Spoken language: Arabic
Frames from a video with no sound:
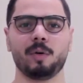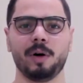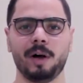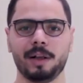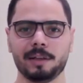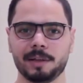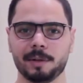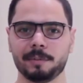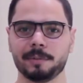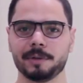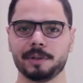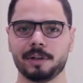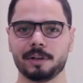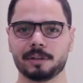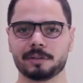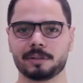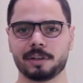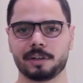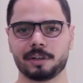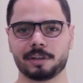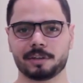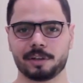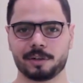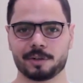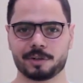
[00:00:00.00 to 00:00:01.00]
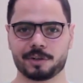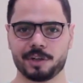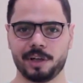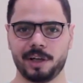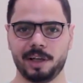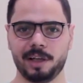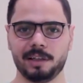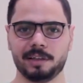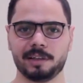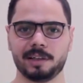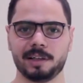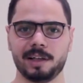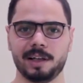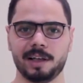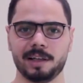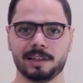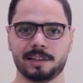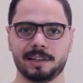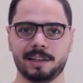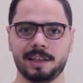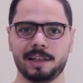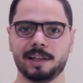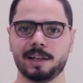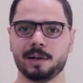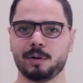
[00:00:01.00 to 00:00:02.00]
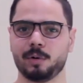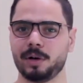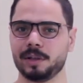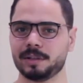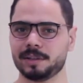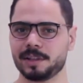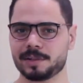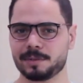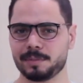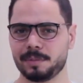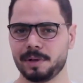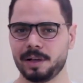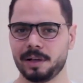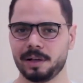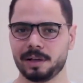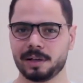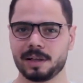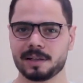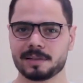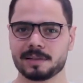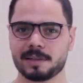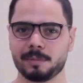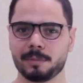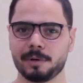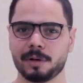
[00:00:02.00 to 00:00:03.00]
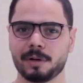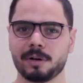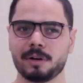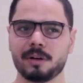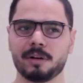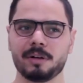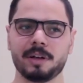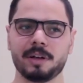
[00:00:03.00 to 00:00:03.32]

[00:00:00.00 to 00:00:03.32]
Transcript: واحده من اكتر الترشيحات اللي هتجيلك وهتسمعها كذا مره